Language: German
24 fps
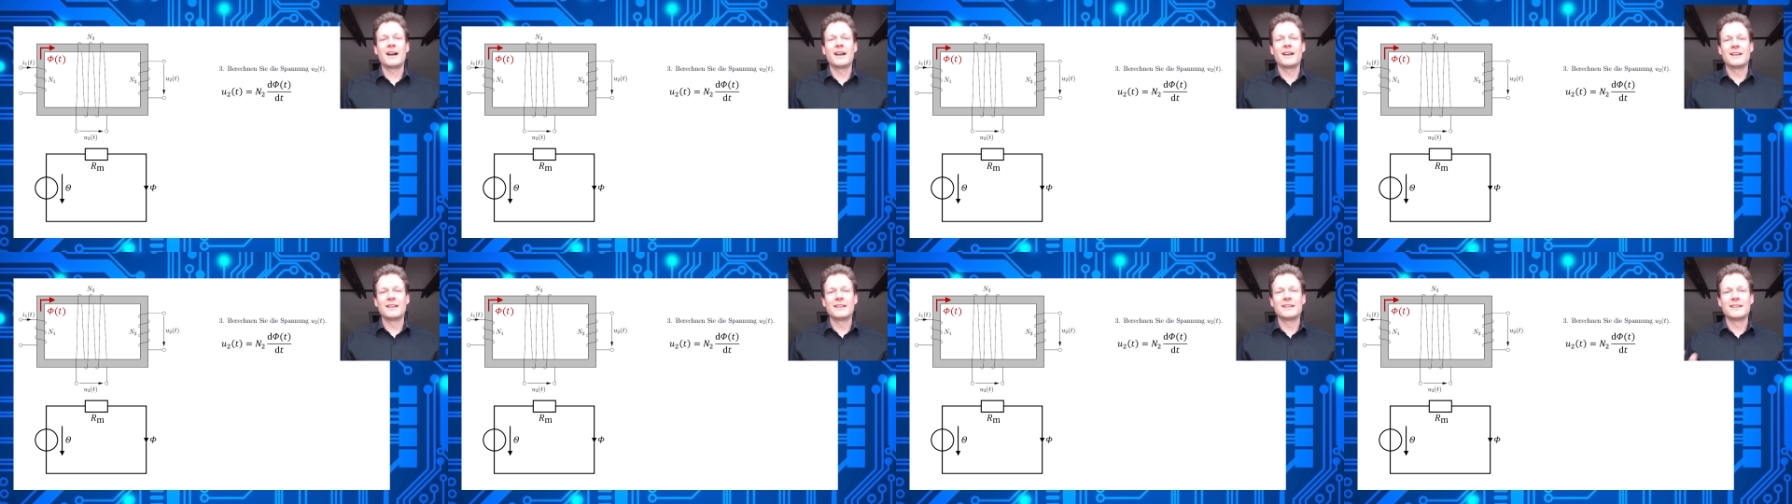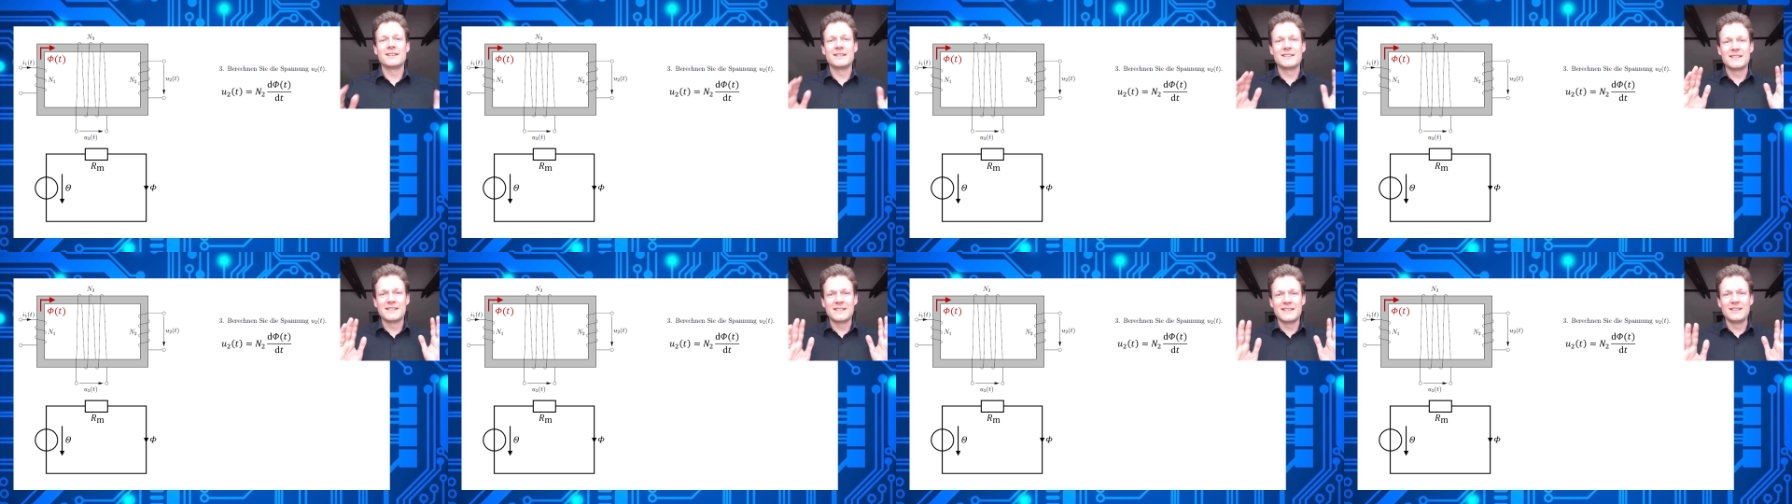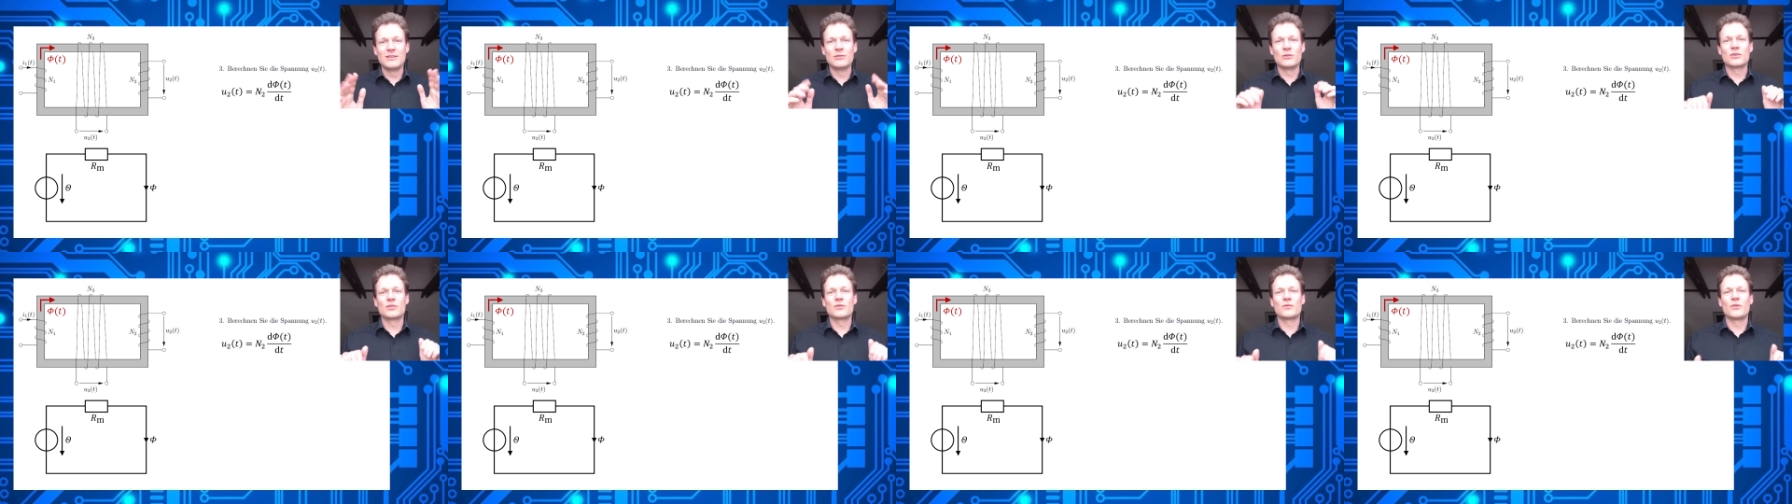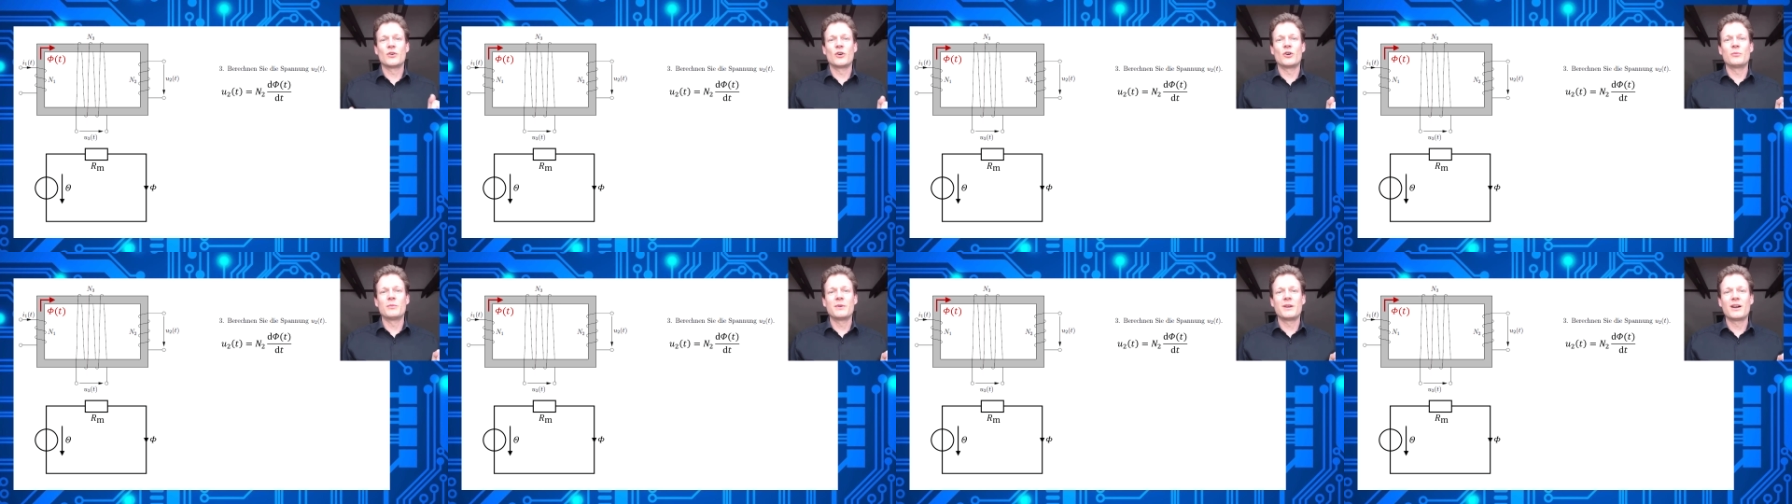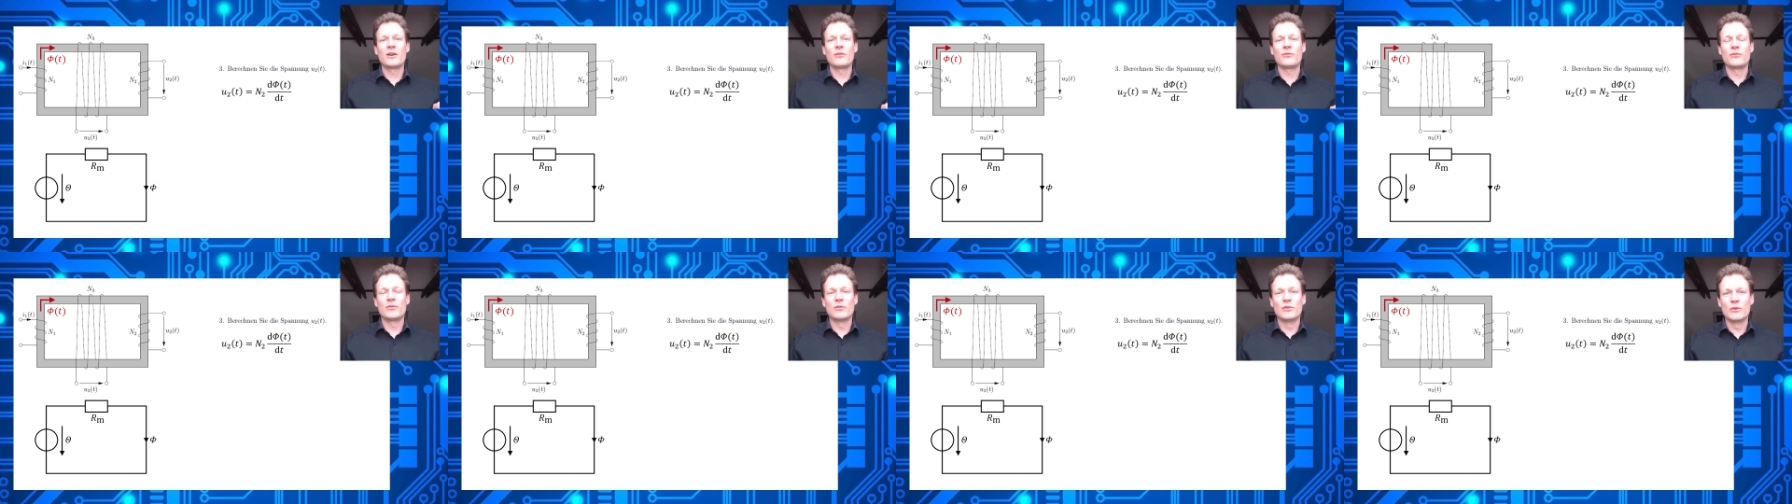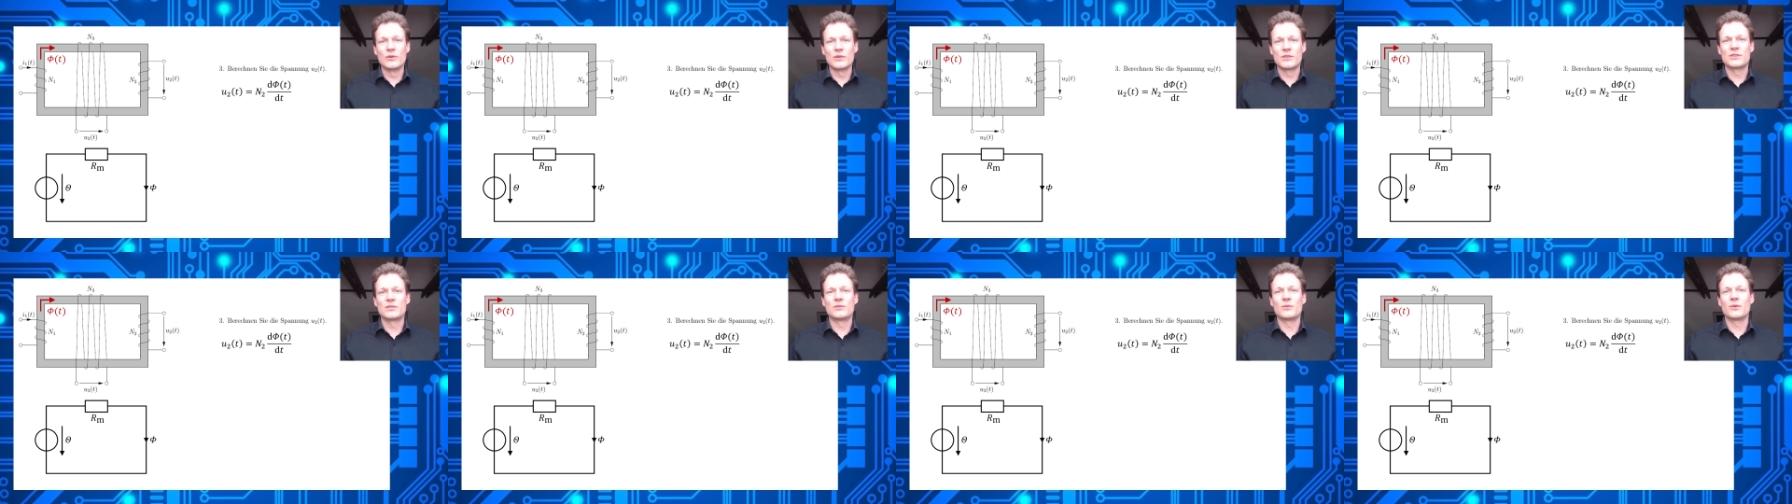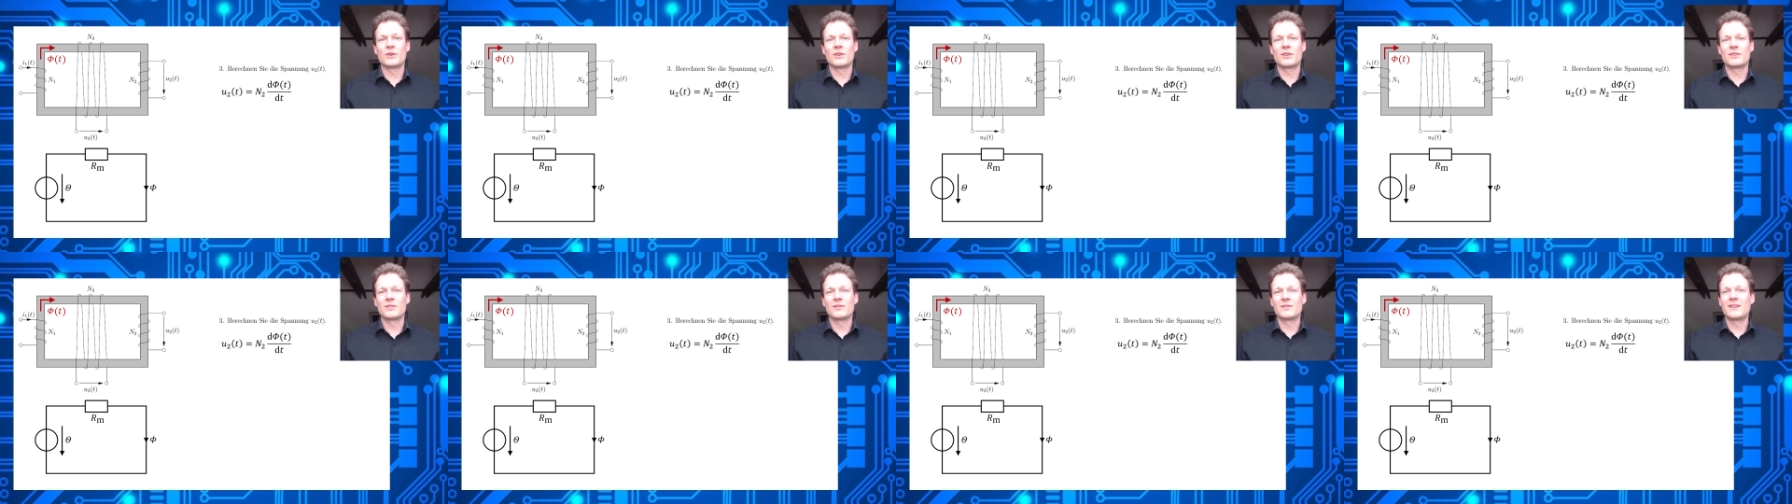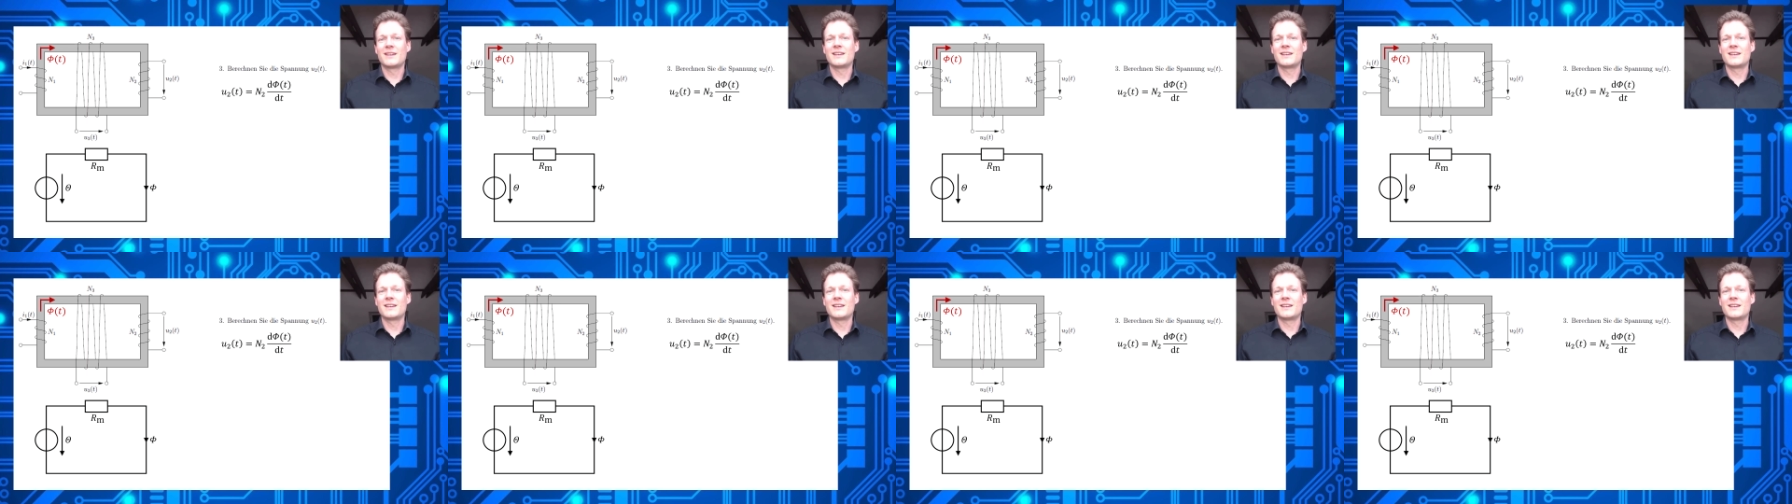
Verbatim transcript: ein sinusförmiger Fluss durch.